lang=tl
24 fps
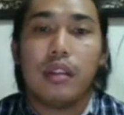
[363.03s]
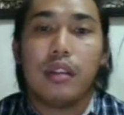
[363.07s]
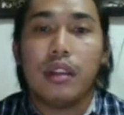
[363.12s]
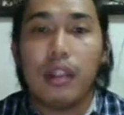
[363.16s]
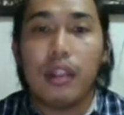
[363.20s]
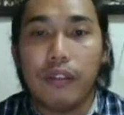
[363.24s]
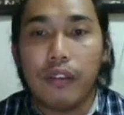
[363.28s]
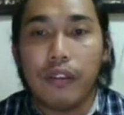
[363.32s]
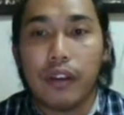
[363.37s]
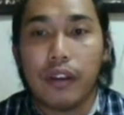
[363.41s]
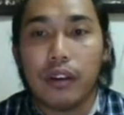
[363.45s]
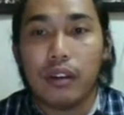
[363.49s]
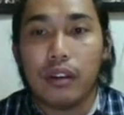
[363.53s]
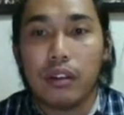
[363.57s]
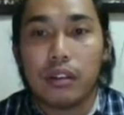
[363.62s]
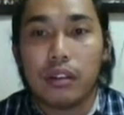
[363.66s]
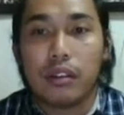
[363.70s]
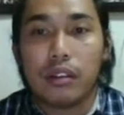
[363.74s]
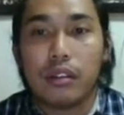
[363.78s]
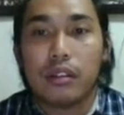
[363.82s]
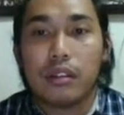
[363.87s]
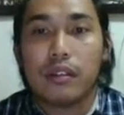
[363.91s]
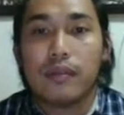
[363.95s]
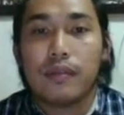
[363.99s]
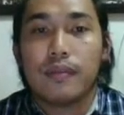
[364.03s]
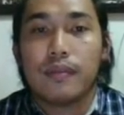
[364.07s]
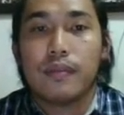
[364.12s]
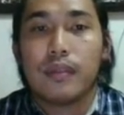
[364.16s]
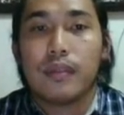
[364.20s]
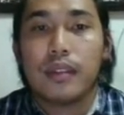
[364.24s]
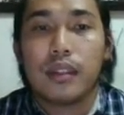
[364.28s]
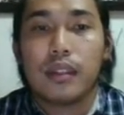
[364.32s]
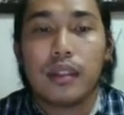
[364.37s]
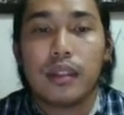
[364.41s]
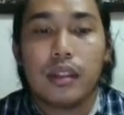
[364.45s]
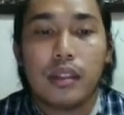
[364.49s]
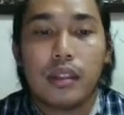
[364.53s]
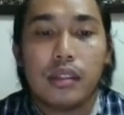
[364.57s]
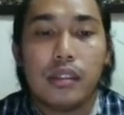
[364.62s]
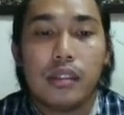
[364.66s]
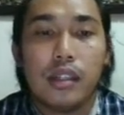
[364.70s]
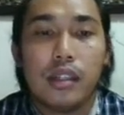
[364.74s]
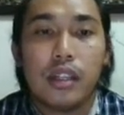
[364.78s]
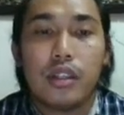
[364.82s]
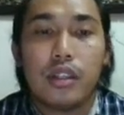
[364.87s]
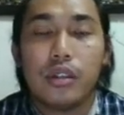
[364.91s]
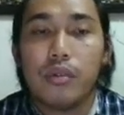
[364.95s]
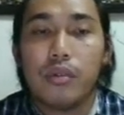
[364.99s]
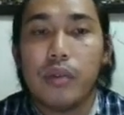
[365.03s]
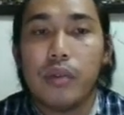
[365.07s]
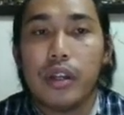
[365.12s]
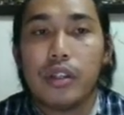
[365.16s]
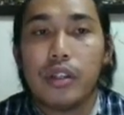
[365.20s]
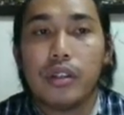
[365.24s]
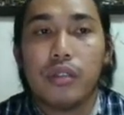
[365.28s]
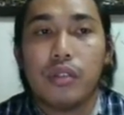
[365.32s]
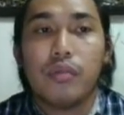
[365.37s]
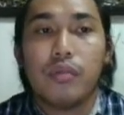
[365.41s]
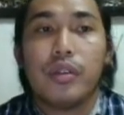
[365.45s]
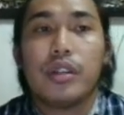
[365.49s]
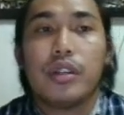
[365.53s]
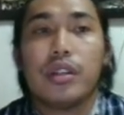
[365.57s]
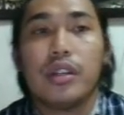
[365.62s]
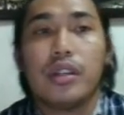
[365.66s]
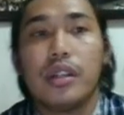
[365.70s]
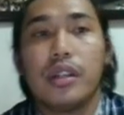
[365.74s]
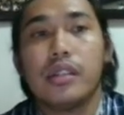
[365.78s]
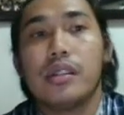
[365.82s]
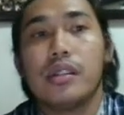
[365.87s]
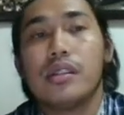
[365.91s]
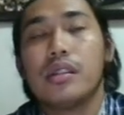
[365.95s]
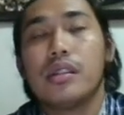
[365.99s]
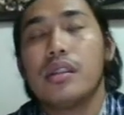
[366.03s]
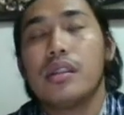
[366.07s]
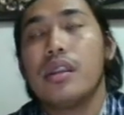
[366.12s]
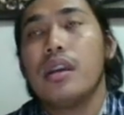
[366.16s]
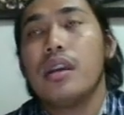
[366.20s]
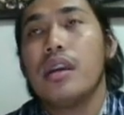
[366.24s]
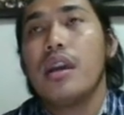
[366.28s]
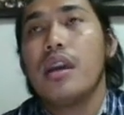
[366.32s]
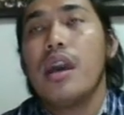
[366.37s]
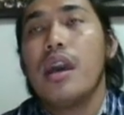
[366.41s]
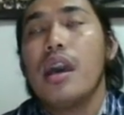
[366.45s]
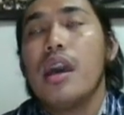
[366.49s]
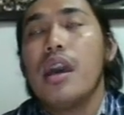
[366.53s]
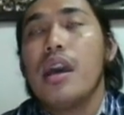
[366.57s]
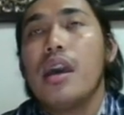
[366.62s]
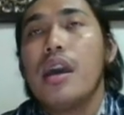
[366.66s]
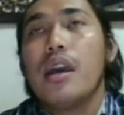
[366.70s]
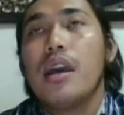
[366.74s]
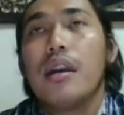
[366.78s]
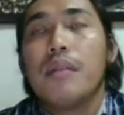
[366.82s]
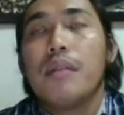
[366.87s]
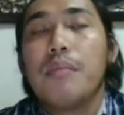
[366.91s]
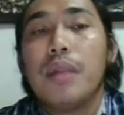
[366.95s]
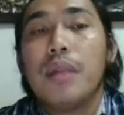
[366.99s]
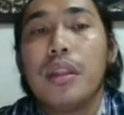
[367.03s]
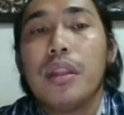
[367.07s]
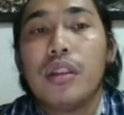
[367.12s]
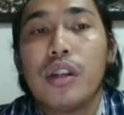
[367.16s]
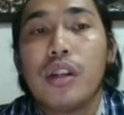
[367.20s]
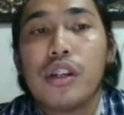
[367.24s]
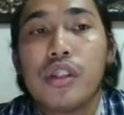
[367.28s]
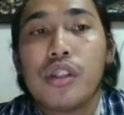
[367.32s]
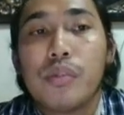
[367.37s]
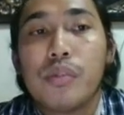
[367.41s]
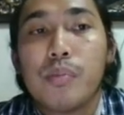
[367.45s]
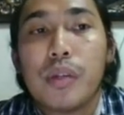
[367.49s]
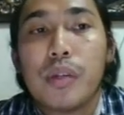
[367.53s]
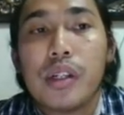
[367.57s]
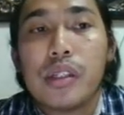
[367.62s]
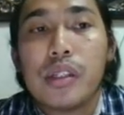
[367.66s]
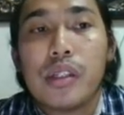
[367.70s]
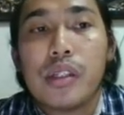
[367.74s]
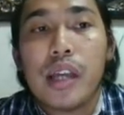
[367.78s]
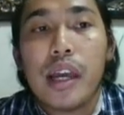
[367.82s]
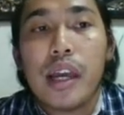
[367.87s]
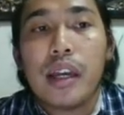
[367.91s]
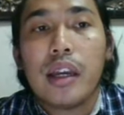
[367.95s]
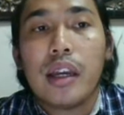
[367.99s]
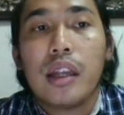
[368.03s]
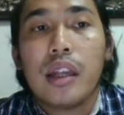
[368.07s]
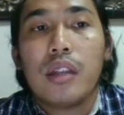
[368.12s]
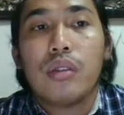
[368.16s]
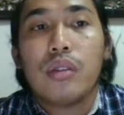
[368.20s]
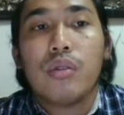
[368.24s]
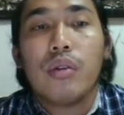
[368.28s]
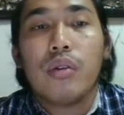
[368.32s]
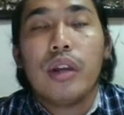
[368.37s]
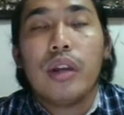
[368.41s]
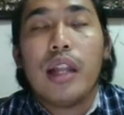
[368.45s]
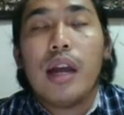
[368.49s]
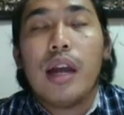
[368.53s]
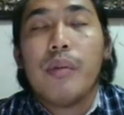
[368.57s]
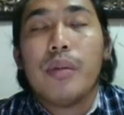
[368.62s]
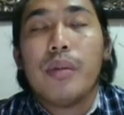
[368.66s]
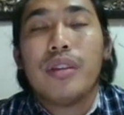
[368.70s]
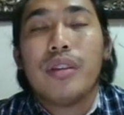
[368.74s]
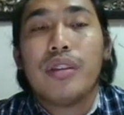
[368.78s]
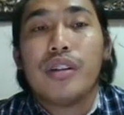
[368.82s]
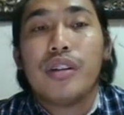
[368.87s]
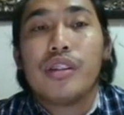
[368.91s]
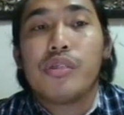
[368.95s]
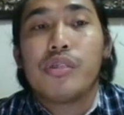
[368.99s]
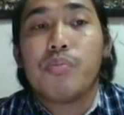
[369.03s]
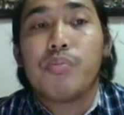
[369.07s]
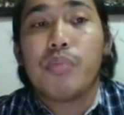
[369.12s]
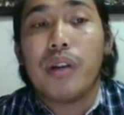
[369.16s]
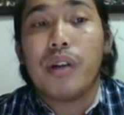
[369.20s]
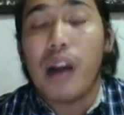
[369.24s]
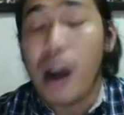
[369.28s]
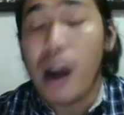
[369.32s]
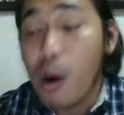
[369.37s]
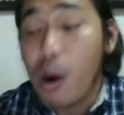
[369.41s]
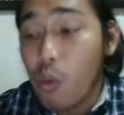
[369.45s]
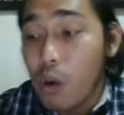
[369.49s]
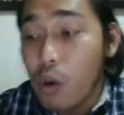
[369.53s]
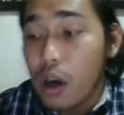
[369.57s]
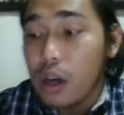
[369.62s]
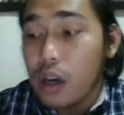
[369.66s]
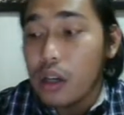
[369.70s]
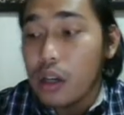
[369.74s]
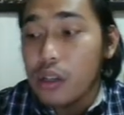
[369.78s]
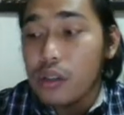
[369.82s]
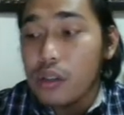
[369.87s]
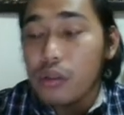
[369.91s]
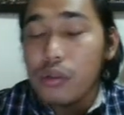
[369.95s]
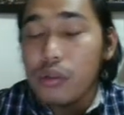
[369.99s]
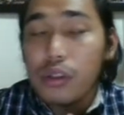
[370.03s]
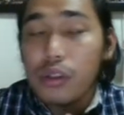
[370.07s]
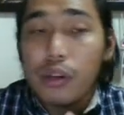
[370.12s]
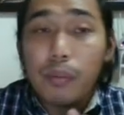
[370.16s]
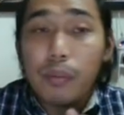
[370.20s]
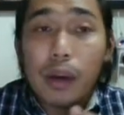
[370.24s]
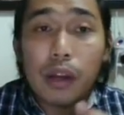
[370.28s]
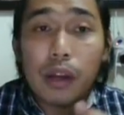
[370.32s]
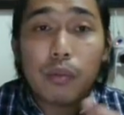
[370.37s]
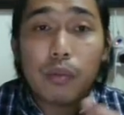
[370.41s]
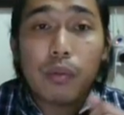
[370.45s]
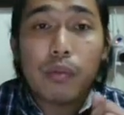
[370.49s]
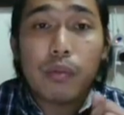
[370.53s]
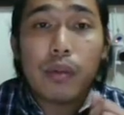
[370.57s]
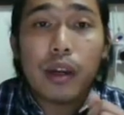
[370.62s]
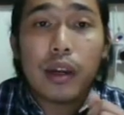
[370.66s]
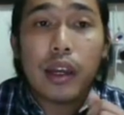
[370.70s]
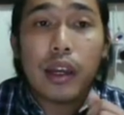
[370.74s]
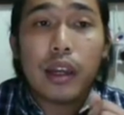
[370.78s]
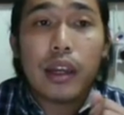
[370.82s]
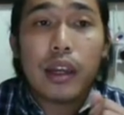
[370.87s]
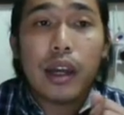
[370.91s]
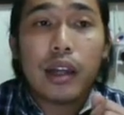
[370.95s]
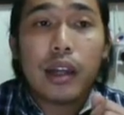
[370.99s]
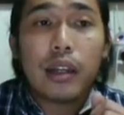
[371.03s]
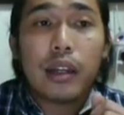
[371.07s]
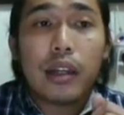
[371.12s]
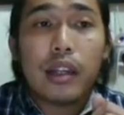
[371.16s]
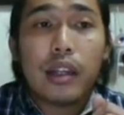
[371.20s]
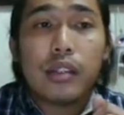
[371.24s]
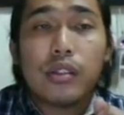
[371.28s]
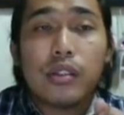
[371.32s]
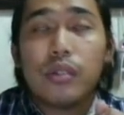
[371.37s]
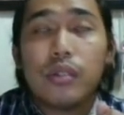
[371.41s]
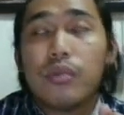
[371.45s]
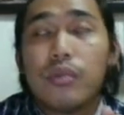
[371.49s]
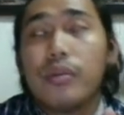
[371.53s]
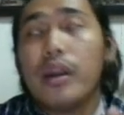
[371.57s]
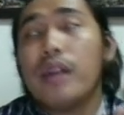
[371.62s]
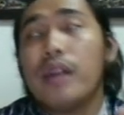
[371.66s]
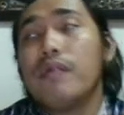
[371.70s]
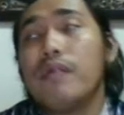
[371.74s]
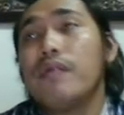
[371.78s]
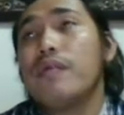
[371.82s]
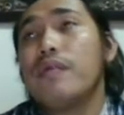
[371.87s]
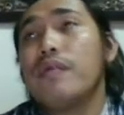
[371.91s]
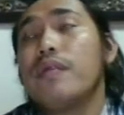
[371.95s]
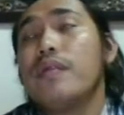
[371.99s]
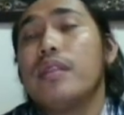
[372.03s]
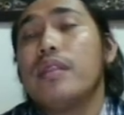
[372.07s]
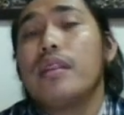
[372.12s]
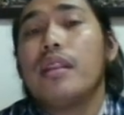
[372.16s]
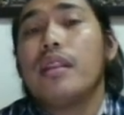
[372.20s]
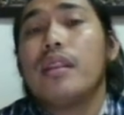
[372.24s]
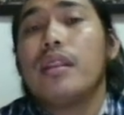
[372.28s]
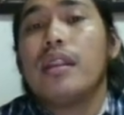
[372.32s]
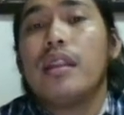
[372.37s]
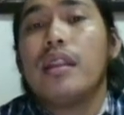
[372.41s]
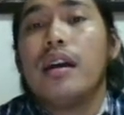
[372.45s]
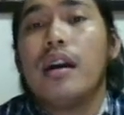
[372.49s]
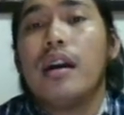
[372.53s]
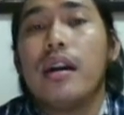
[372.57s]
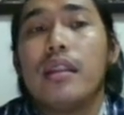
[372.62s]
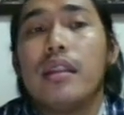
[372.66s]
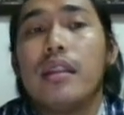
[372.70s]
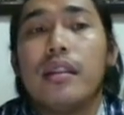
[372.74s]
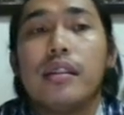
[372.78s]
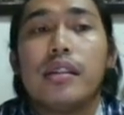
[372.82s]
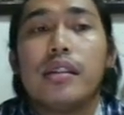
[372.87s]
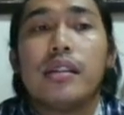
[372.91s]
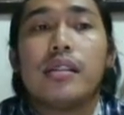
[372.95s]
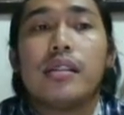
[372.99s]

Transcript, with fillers: difficult situation which is the meters per second to kilometers per hour. So sir, paano po mangyayari yan? So we have the, uh, this